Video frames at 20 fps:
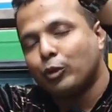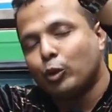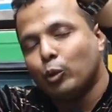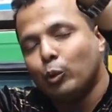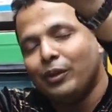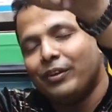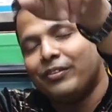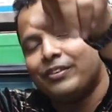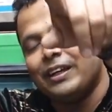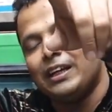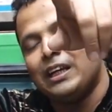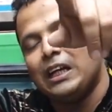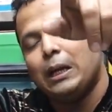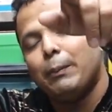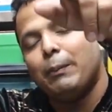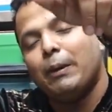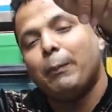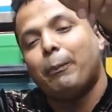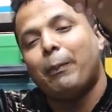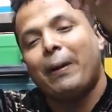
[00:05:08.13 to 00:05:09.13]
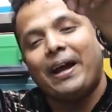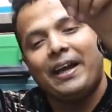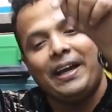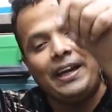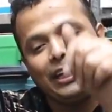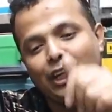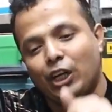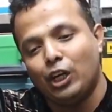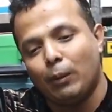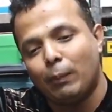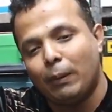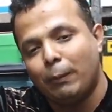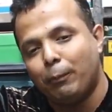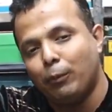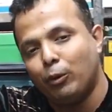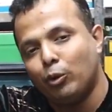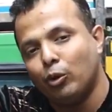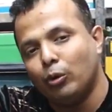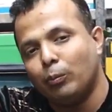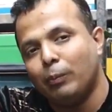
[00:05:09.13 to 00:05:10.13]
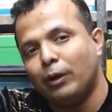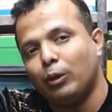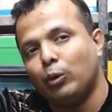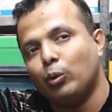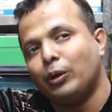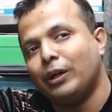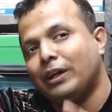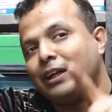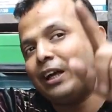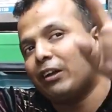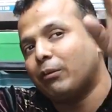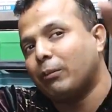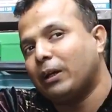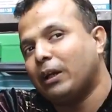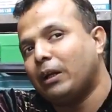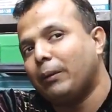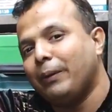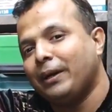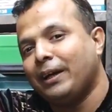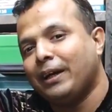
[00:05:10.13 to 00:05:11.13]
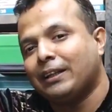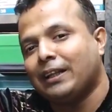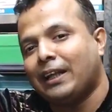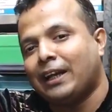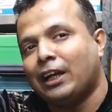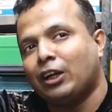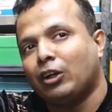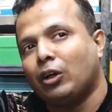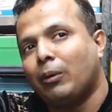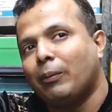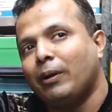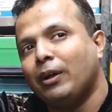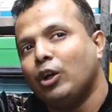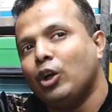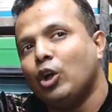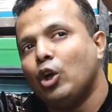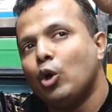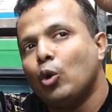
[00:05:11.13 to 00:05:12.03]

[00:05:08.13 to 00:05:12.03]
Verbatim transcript: গুলিস্তান নেমে পায়ে হেঁটে নবাবপুর ঢুকবেন ঢুকে ডাচ বাংলা ব্যাংকে টার্গেট করবেন